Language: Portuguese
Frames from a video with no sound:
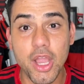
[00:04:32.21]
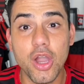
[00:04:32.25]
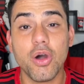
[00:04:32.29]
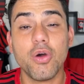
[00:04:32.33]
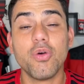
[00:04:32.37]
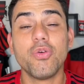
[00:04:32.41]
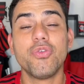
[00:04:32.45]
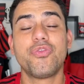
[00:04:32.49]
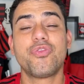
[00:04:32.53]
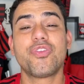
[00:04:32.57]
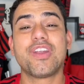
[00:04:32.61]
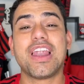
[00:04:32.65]

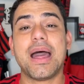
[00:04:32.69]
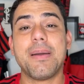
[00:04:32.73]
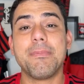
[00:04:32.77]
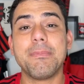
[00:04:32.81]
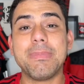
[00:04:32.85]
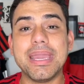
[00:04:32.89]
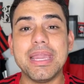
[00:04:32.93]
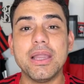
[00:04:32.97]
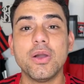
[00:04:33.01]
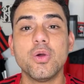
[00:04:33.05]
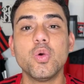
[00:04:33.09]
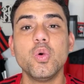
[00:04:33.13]
O
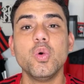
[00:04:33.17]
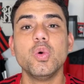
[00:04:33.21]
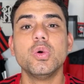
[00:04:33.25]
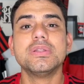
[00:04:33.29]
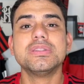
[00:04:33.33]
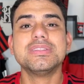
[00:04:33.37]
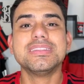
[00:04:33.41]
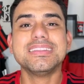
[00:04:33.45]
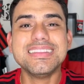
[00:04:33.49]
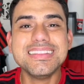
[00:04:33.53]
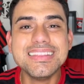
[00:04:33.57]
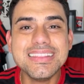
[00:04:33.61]
Flamengo
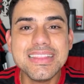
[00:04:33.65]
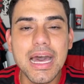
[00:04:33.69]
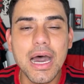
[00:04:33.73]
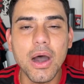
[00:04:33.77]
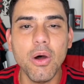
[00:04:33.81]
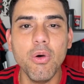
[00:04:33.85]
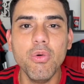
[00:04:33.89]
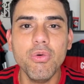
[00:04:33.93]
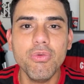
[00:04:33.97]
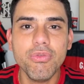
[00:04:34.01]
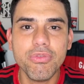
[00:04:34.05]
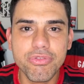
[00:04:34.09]

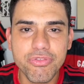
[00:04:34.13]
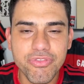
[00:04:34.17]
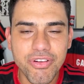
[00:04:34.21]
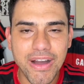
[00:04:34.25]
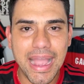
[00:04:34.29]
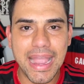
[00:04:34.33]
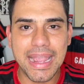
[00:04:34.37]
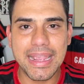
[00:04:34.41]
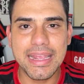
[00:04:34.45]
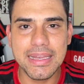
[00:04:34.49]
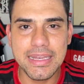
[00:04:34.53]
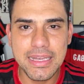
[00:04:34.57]
não
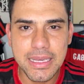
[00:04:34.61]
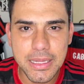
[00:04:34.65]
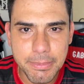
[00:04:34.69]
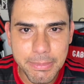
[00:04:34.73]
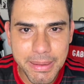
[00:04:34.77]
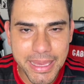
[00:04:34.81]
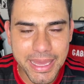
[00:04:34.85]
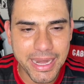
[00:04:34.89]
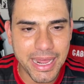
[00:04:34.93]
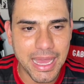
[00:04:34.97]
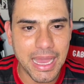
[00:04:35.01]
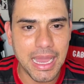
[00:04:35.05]
vai
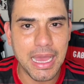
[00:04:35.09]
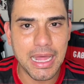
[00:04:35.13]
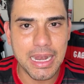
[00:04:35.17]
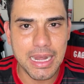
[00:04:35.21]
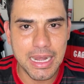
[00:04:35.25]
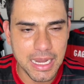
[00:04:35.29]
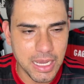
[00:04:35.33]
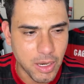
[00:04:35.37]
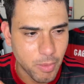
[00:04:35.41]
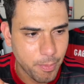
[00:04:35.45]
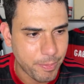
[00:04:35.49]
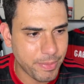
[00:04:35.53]
liberar
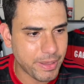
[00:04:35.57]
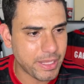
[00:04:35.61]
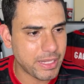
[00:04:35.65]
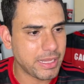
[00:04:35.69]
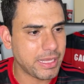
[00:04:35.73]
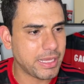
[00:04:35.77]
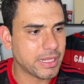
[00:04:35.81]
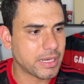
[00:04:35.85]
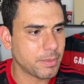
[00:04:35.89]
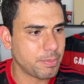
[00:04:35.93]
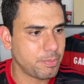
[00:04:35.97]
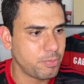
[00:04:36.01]
Léo
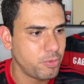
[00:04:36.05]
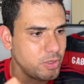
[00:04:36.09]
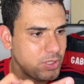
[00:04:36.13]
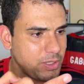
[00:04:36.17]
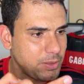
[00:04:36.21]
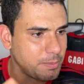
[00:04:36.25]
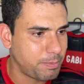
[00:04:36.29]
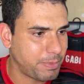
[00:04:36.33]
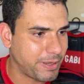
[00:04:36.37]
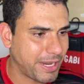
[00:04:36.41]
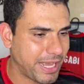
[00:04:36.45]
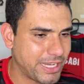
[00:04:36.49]
Pereira por
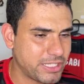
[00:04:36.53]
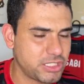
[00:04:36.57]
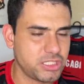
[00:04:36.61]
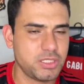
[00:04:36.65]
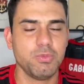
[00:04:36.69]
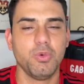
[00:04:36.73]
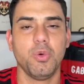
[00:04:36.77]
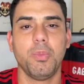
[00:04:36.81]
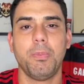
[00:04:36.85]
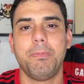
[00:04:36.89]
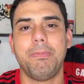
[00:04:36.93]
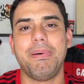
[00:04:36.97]
empréstimo